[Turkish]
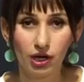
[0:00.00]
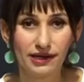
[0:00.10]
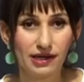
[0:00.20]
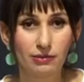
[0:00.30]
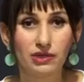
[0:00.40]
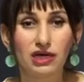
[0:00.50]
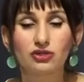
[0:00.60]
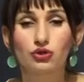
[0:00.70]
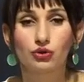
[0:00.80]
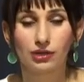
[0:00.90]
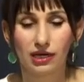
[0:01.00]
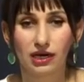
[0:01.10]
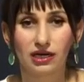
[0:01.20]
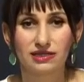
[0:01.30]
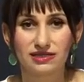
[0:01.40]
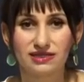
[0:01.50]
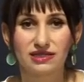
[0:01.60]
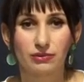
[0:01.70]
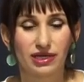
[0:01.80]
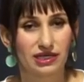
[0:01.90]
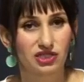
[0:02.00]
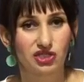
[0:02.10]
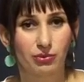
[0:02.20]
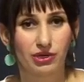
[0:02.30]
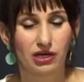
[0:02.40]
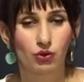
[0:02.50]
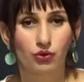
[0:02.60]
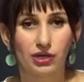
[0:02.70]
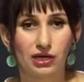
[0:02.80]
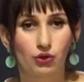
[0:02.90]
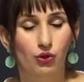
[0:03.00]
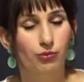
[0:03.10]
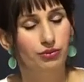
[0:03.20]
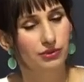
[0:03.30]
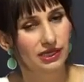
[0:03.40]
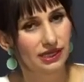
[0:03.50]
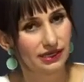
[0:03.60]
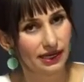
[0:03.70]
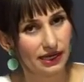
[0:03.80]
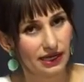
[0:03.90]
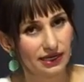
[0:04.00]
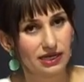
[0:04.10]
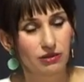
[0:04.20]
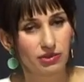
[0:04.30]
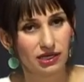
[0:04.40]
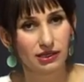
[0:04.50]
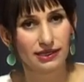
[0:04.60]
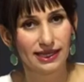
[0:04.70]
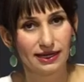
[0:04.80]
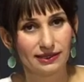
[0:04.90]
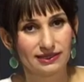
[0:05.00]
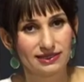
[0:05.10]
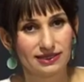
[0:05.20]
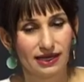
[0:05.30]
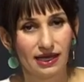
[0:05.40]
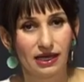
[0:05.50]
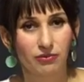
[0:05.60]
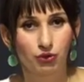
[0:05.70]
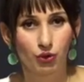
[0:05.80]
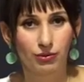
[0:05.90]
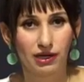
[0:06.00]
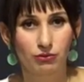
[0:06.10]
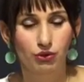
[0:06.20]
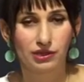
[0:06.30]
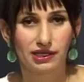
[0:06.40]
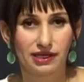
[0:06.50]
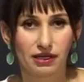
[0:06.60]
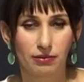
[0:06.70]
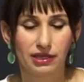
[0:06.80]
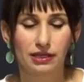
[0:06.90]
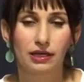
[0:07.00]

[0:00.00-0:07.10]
Hakem daha sonra sisteme giriş yaparak onaylıyor yerine eğer yeni biri geldiyse problemli olan hakemin.